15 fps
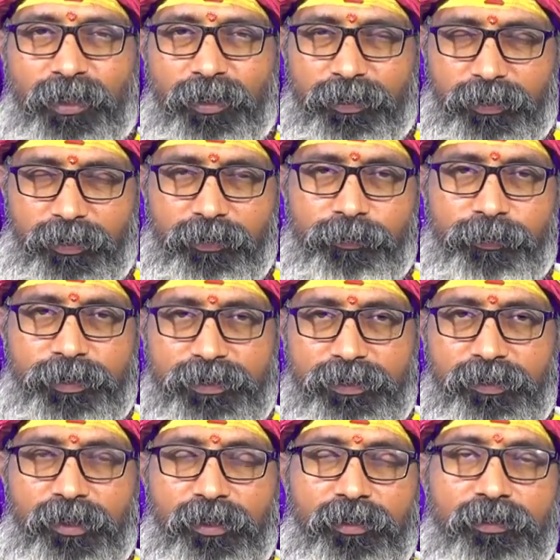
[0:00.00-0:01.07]
ஹண்ட்ரட்
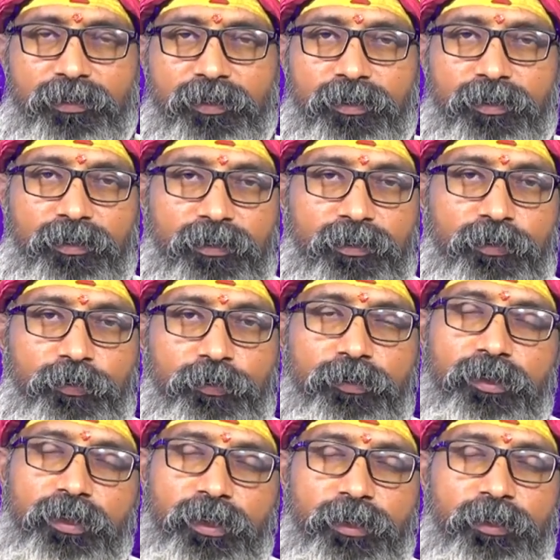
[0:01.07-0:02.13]
பர்சன்ட் நல்லது நடக்கிறதா இருக்கும்
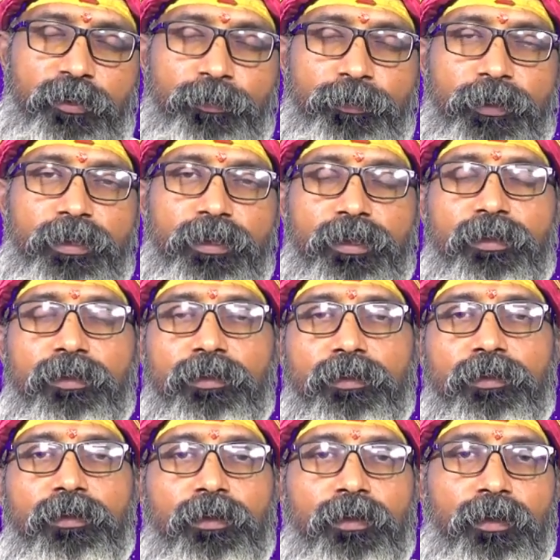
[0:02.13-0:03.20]
நீங்கள் எதிர்பாருங்க
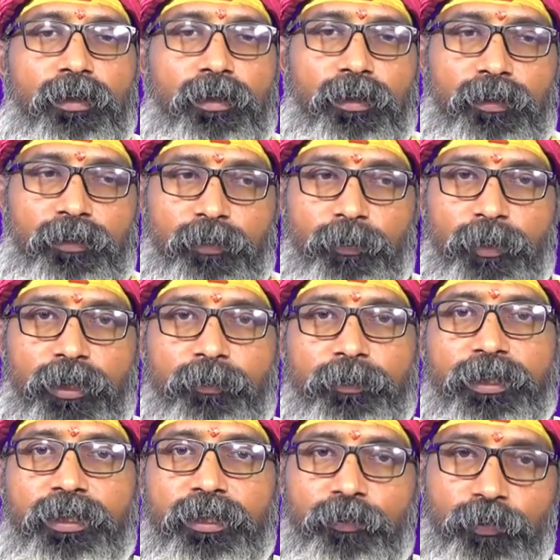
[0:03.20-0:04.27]
அந்த
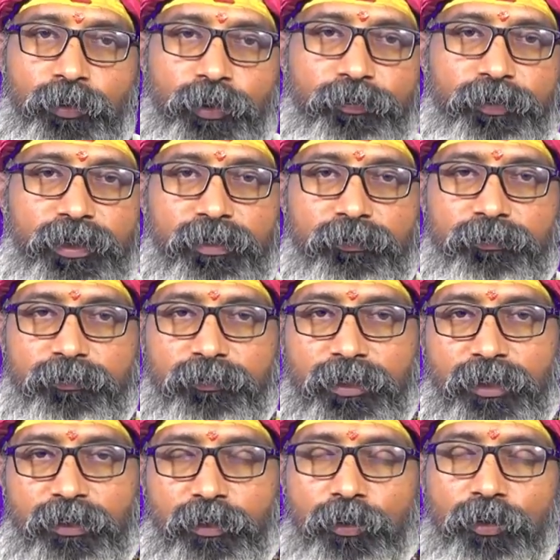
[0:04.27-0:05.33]
மகிமையை நீங்கள் உணர்வீங்க
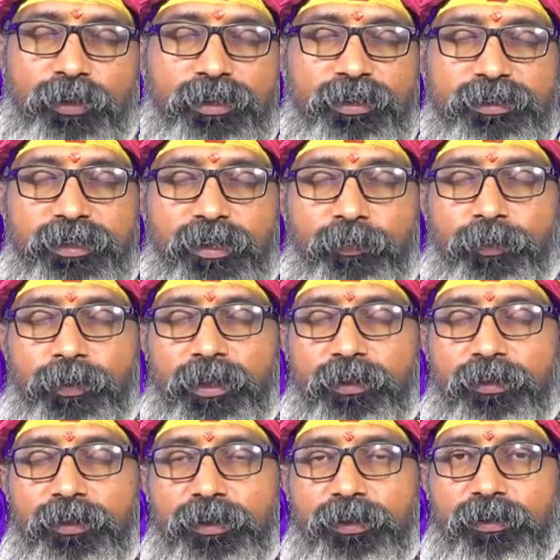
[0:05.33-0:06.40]
அந்தளவுக்கு சிறப்பான
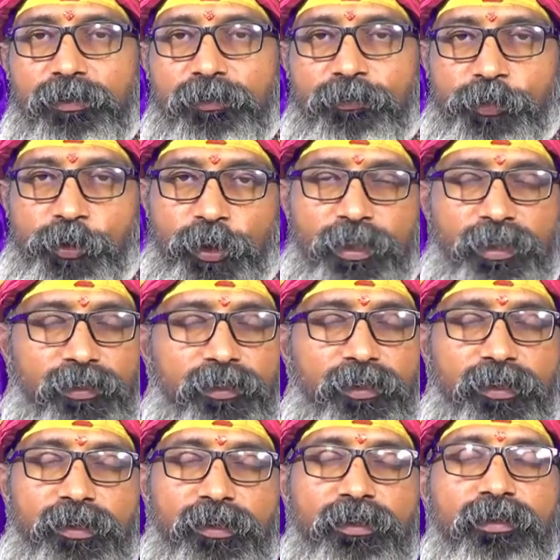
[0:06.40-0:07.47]
விஷயங்கள் தான்
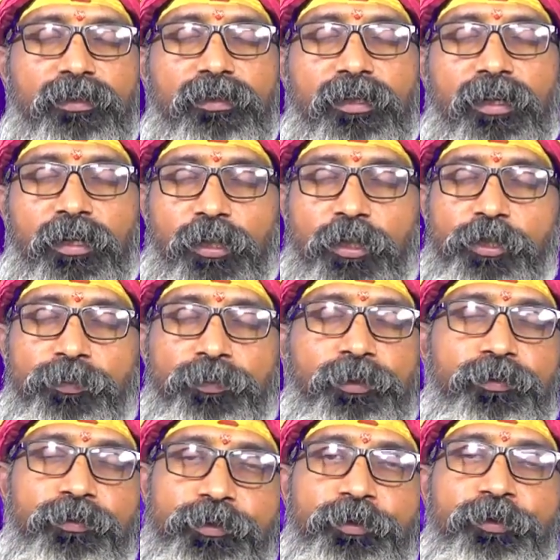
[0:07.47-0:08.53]
நாங்கள் ஆராய்ச்சி
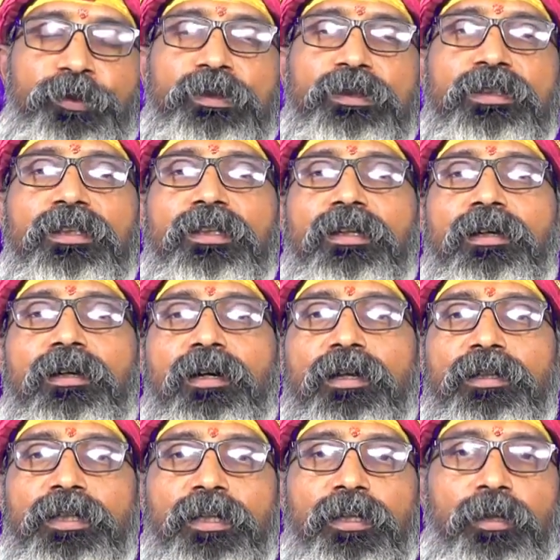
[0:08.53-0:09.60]
பண்ணி வச்சுருக்கோம்
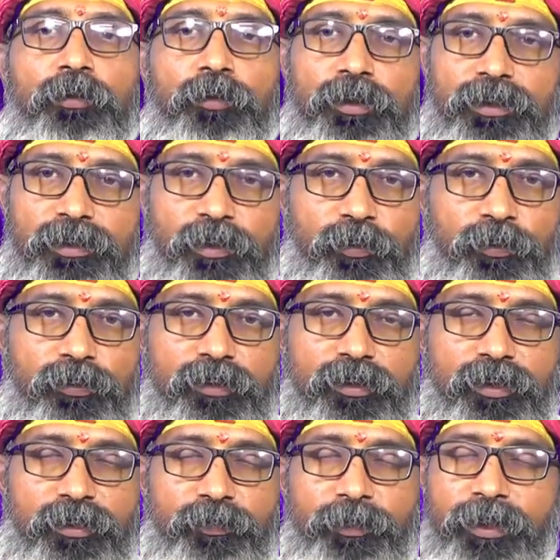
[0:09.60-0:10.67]
அதையெல்லாம் உங்களுக்கு தரோம்
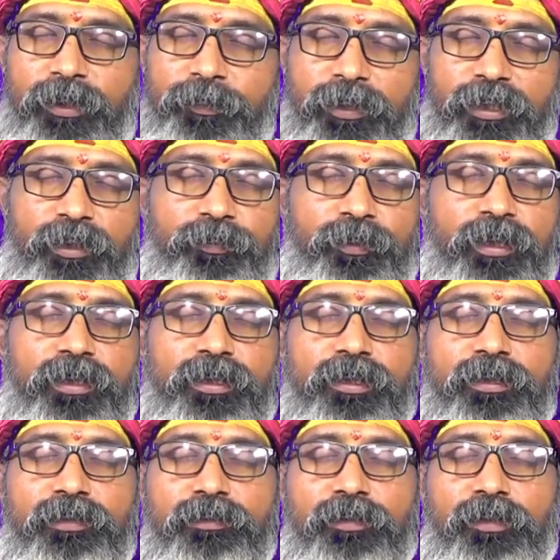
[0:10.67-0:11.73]
அதை பயன்படுத்தி
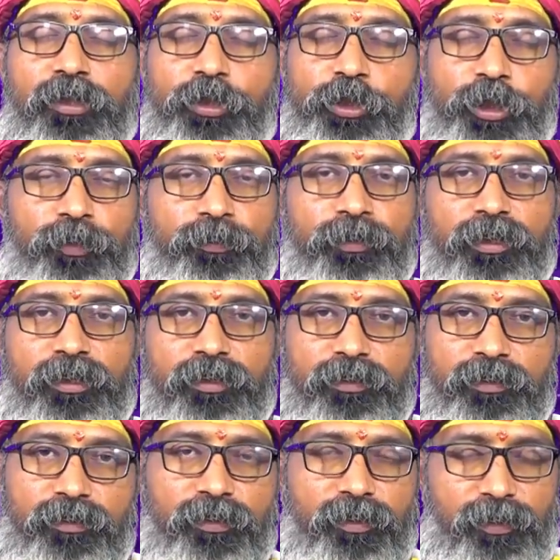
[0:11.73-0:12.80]
பாருங்கள் நிச்சயமாக
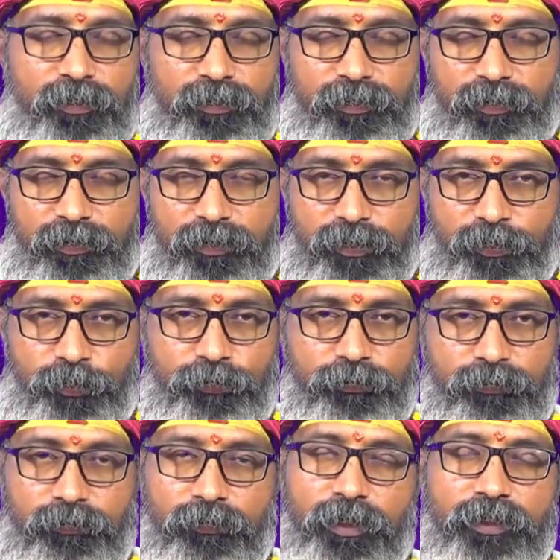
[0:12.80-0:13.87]
நல்லதுகள்
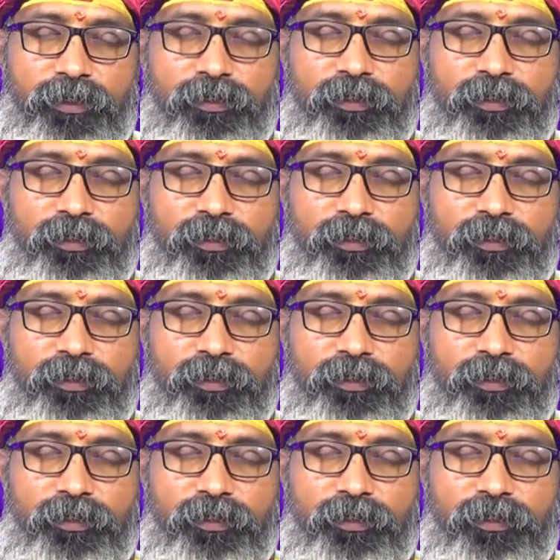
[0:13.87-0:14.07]
நடக்கும் மாற்று